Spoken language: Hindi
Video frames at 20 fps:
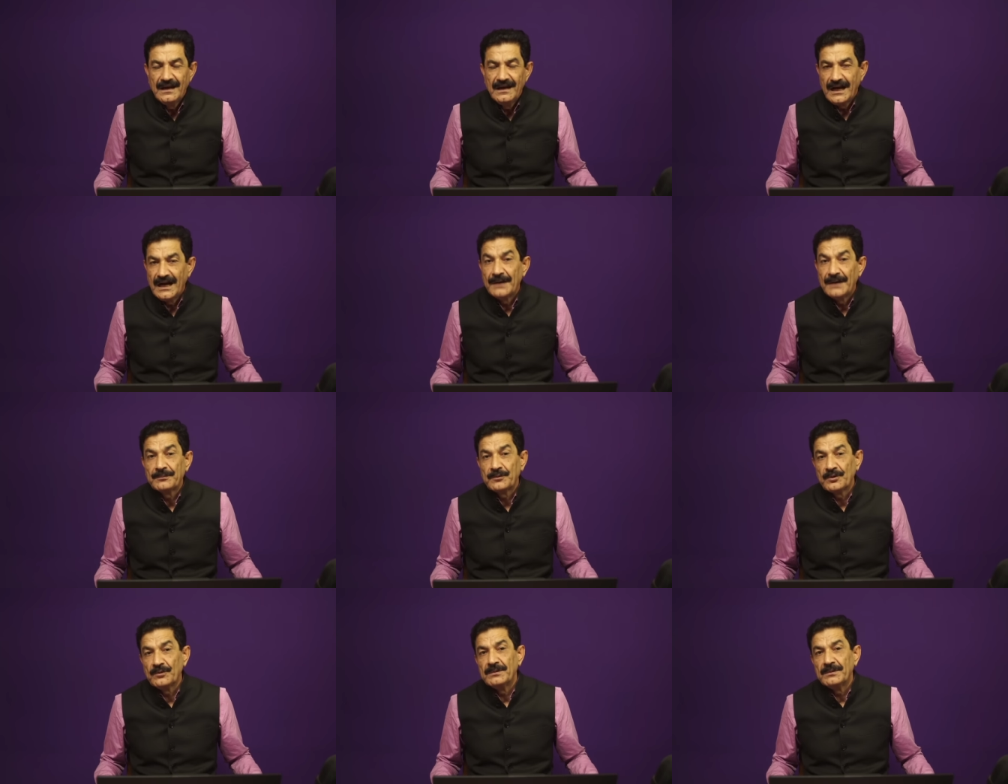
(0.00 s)

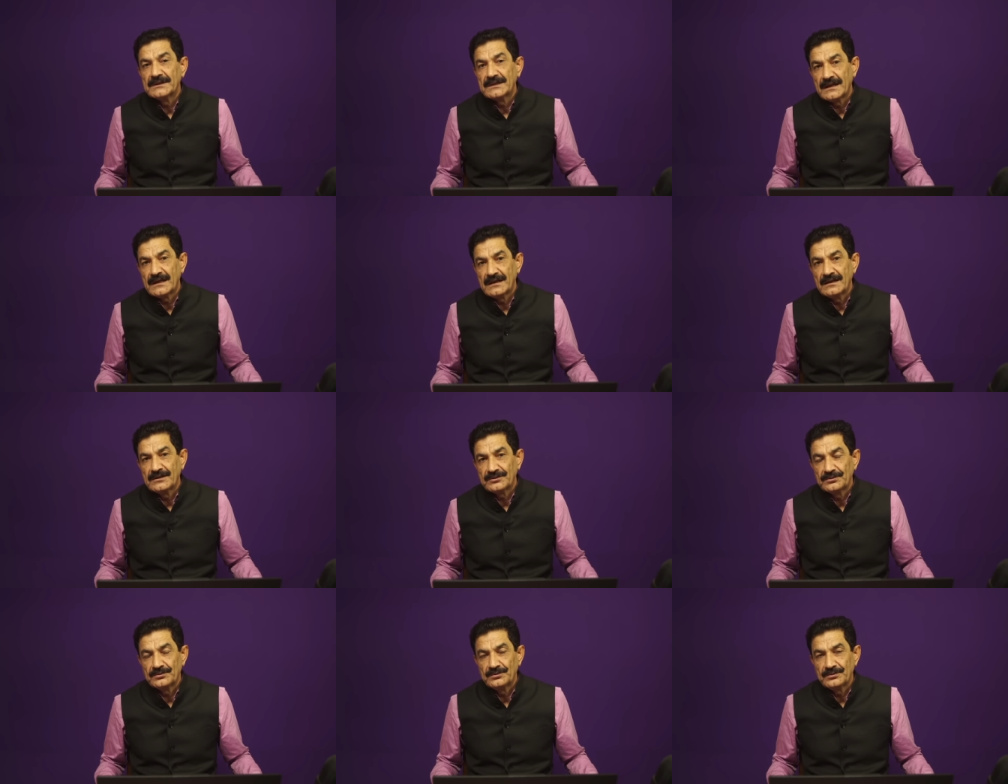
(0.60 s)
आपको बताना
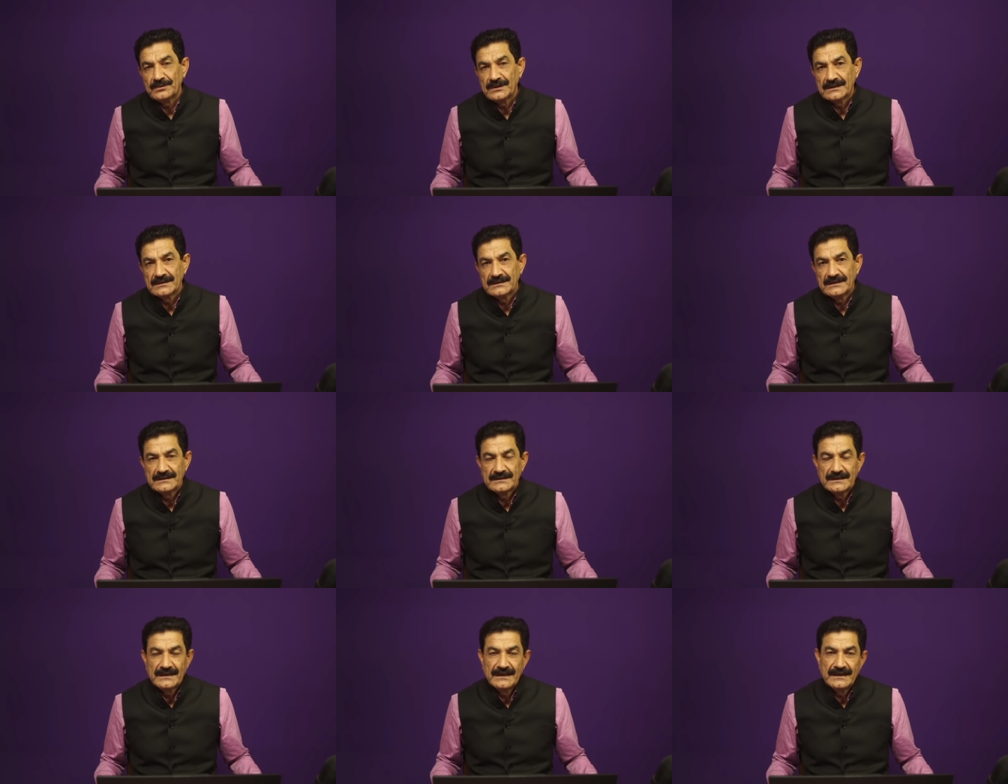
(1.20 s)
शुरू कर
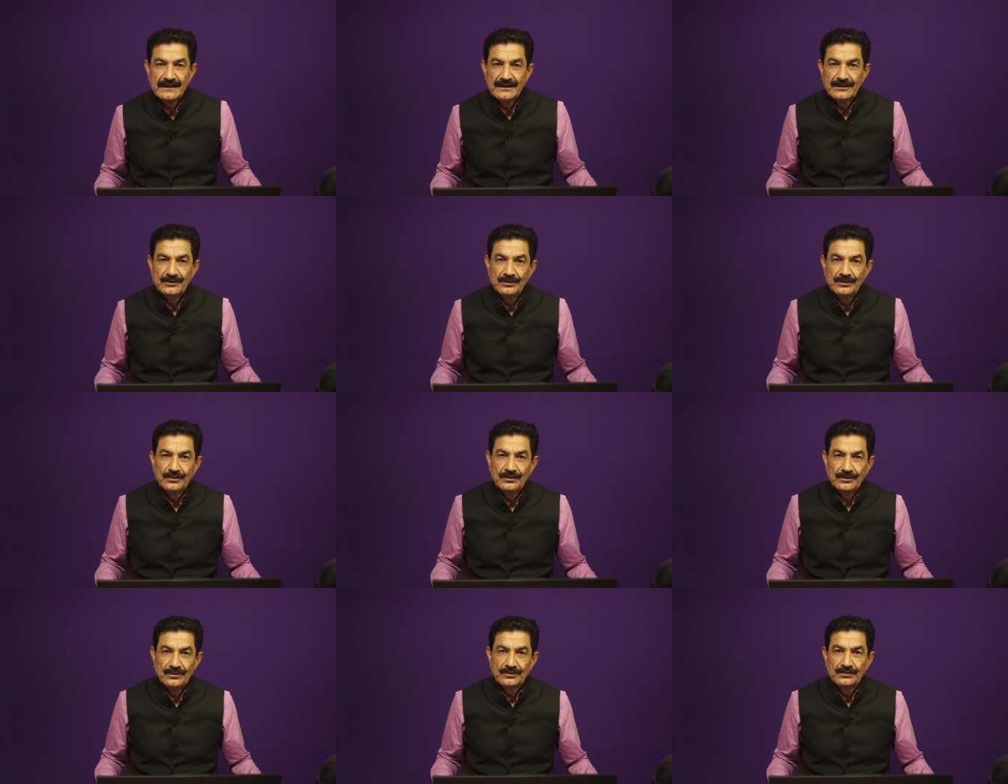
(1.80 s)
देते हैं कि दो
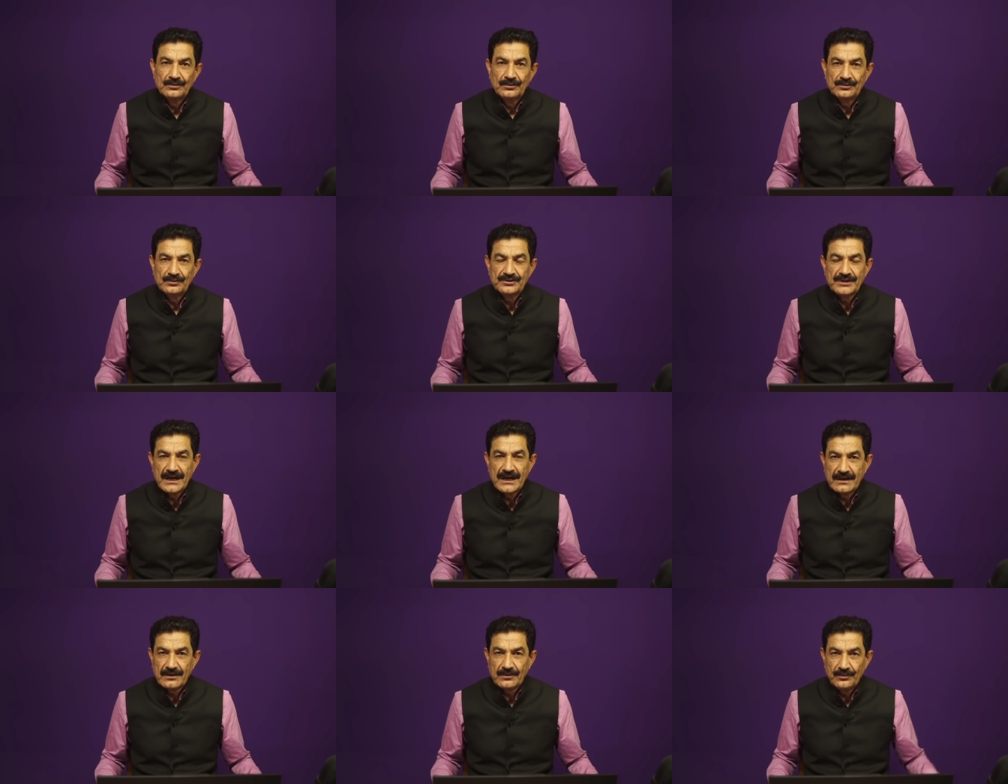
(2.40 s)
और दो
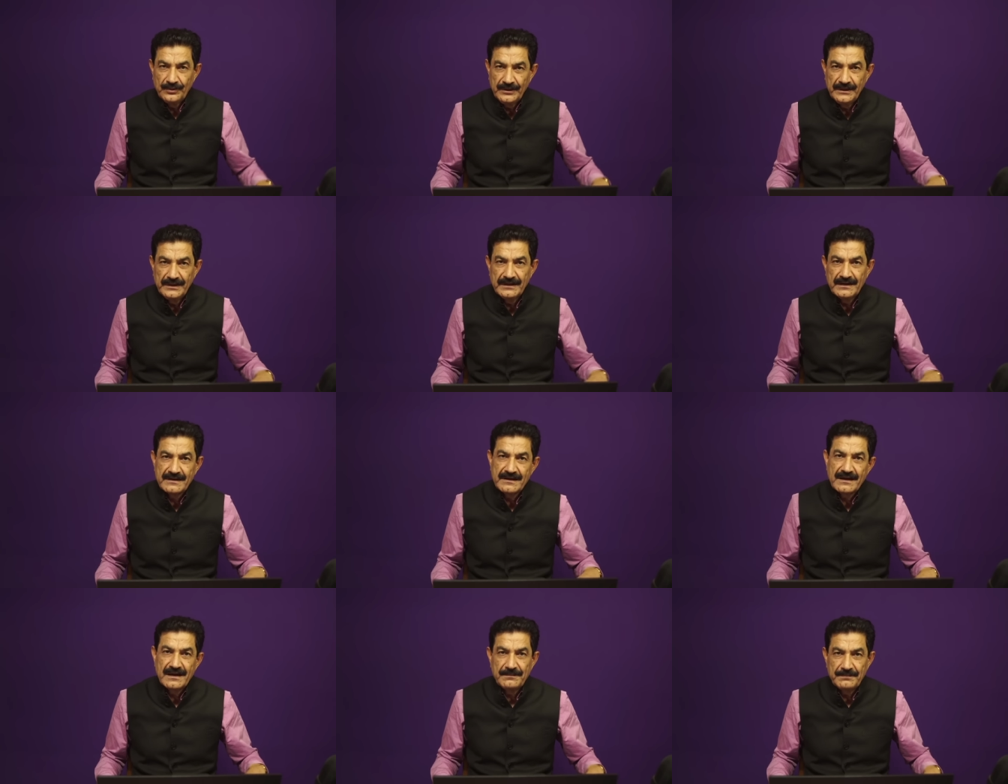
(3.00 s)
चार को ही
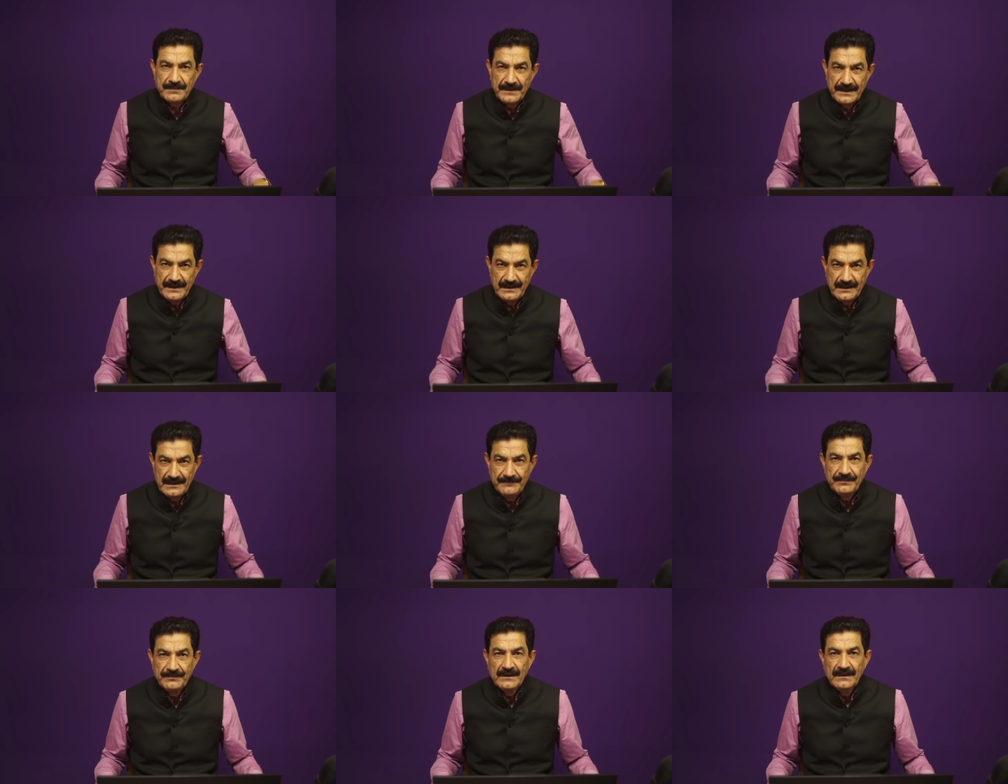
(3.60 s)
रटना
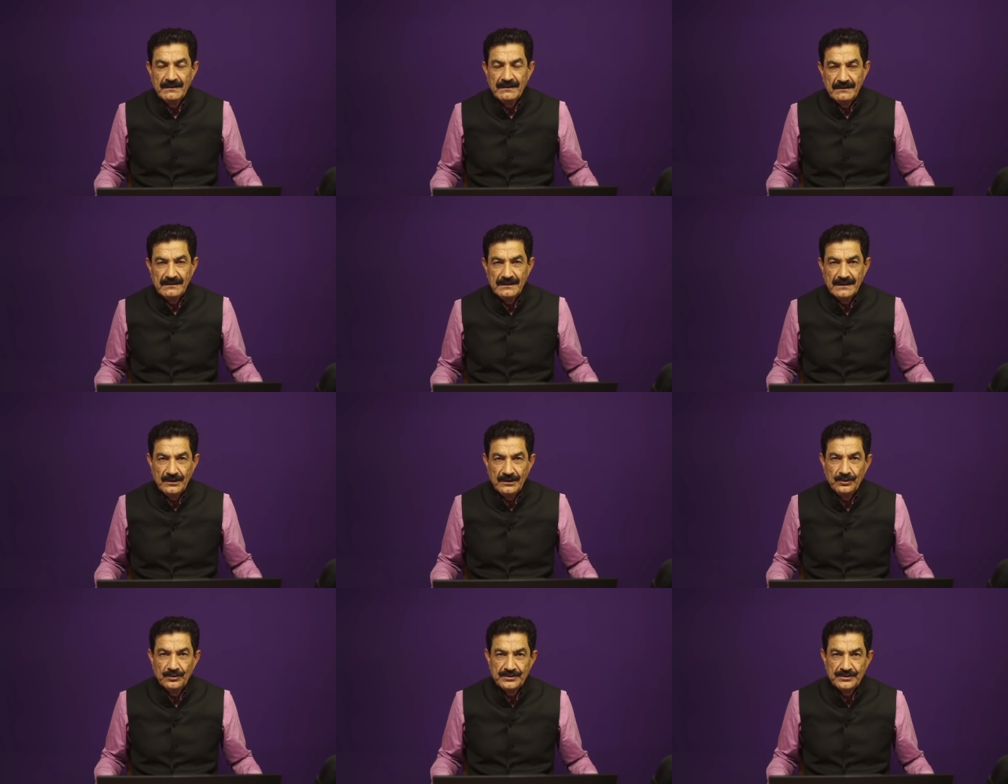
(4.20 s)
पड़ेगा या
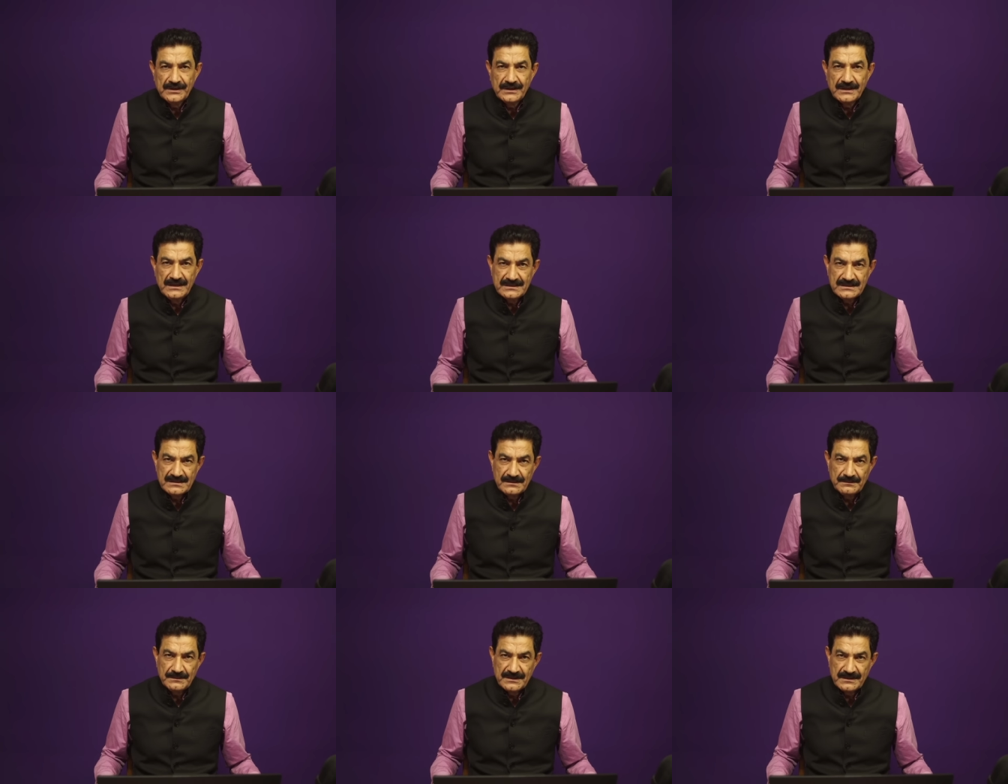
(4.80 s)
लॉजिकली
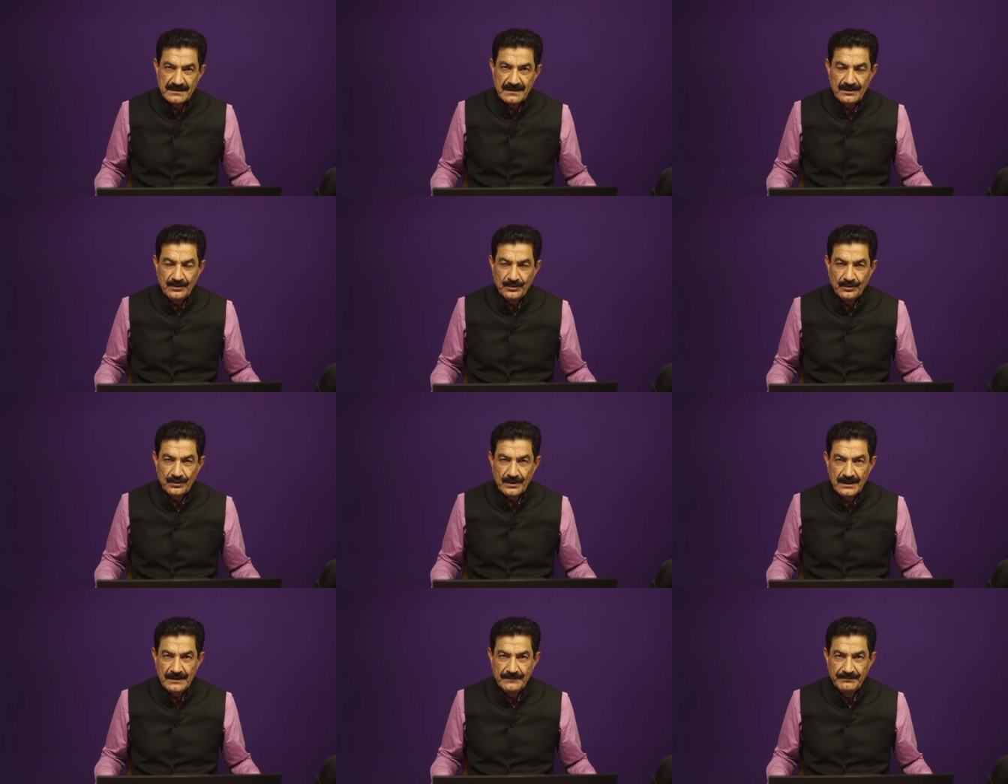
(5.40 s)
समझना
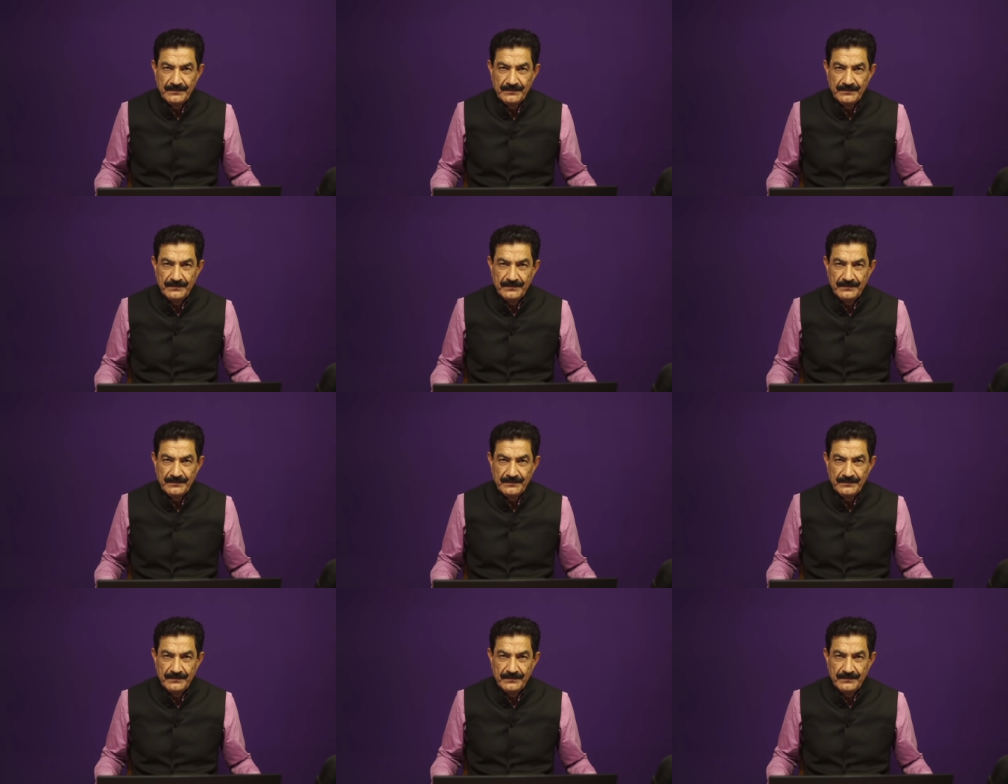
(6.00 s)
होगा